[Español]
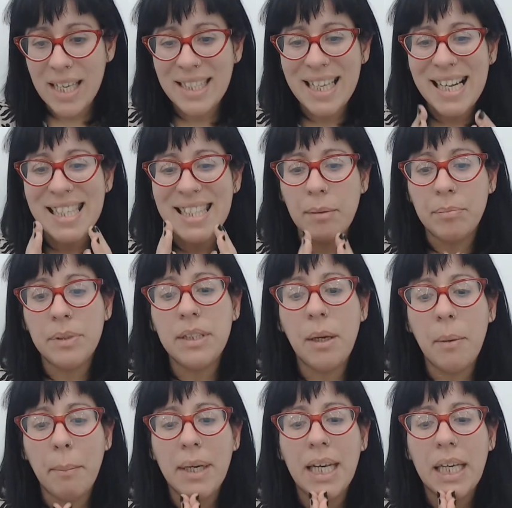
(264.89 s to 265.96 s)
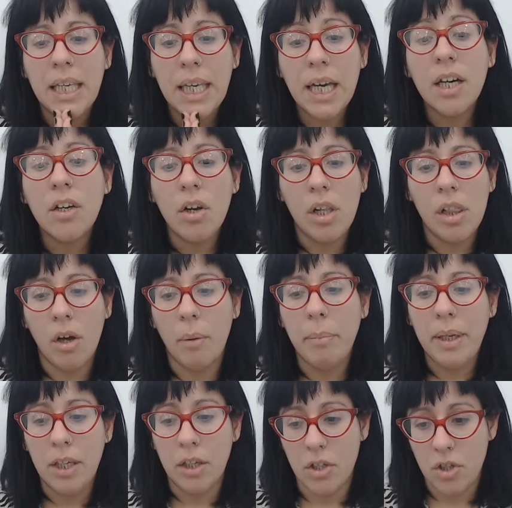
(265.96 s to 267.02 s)
es el septiembre negro del
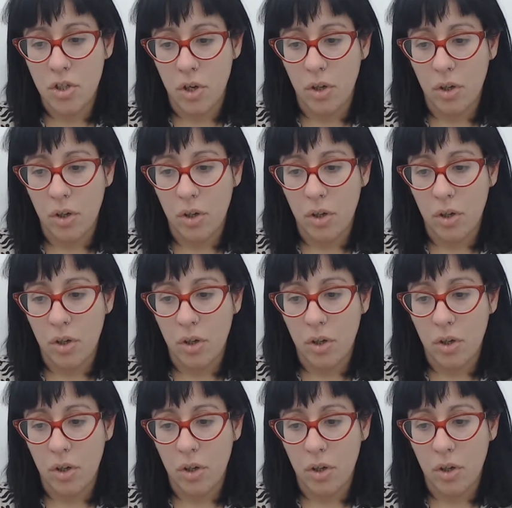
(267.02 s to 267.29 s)
2008,